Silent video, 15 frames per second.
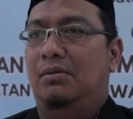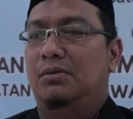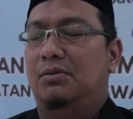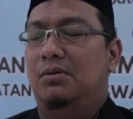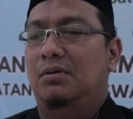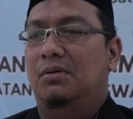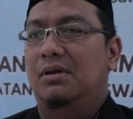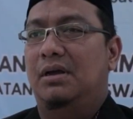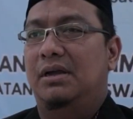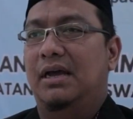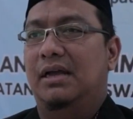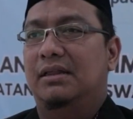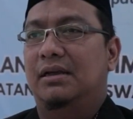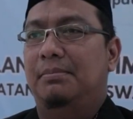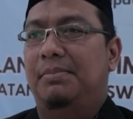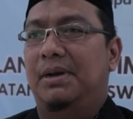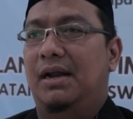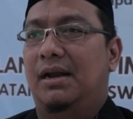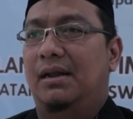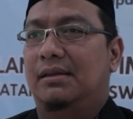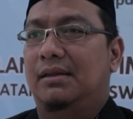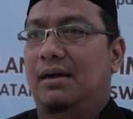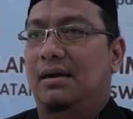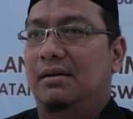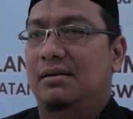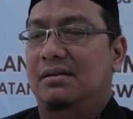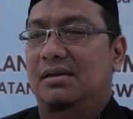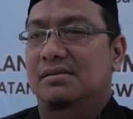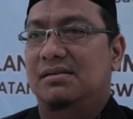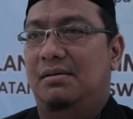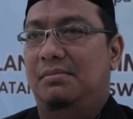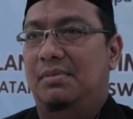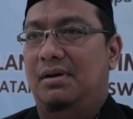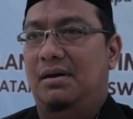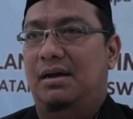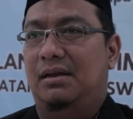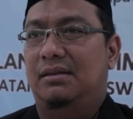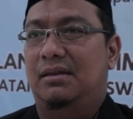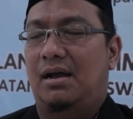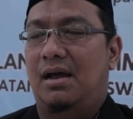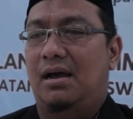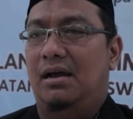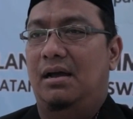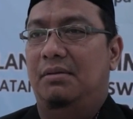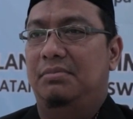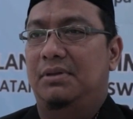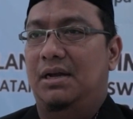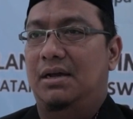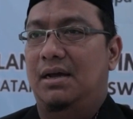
untuk kegiatan penandatangan kerjasama antara AKMT